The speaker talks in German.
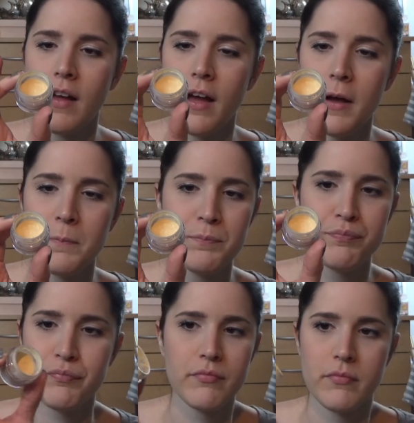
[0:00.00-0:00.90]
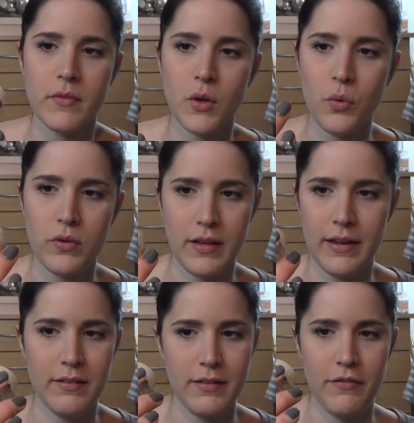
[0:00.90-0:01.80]
Ähm, und
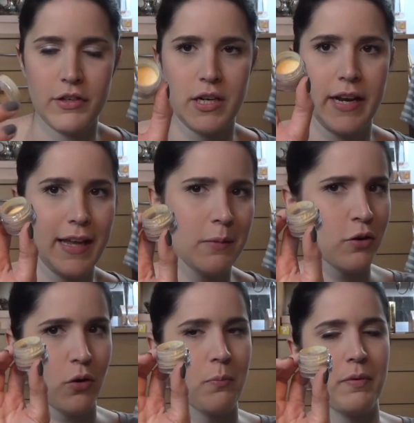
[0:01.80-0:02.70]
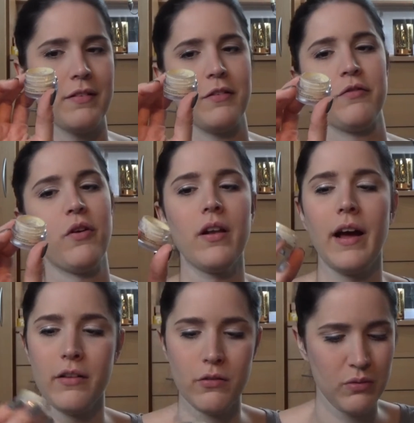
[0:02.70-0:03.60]
dann ist der wahrscheinlich immer noch ein bisschen voll.
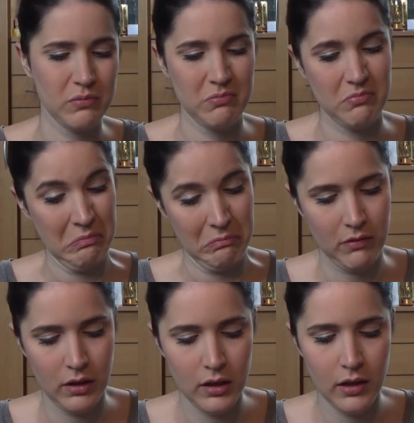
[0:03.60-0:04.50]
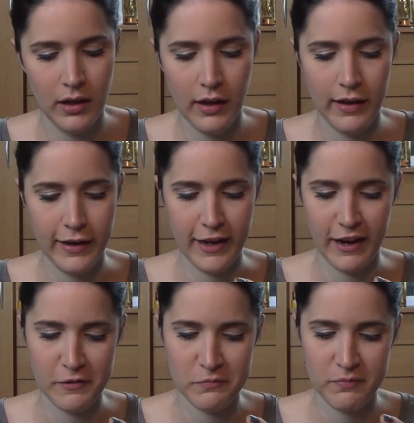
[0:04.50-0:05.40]
Also,
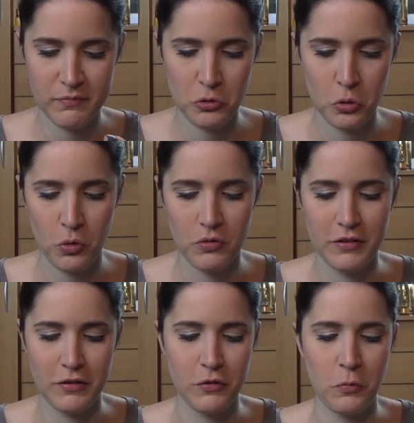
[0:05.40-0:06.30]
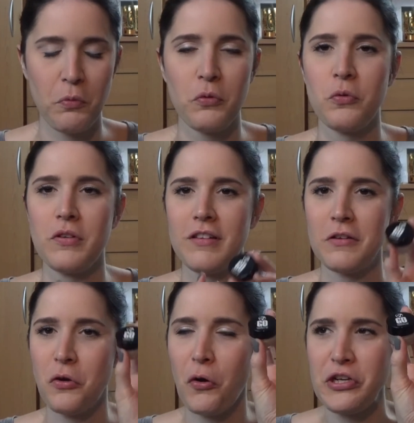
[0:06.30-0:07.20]
ja, so, das ist so ein Produkt, das
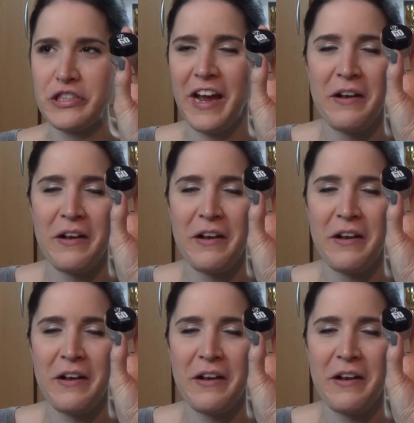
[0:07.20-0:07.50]
enttäuscht